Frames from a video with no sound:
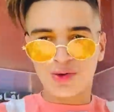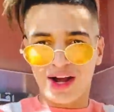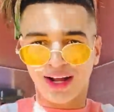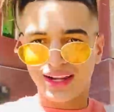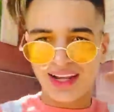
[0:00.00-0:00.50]

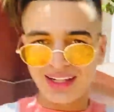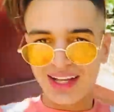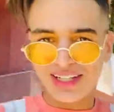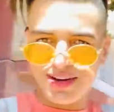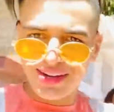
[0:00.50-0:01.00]
وحق الله
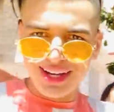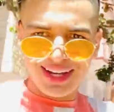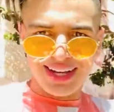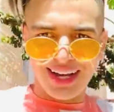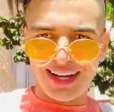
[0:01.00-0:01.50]
انا تاب
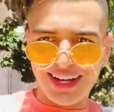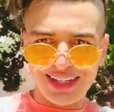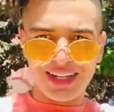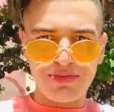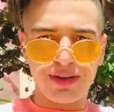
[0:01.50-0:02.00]
انا
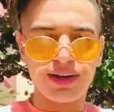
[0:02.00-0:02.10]
تاب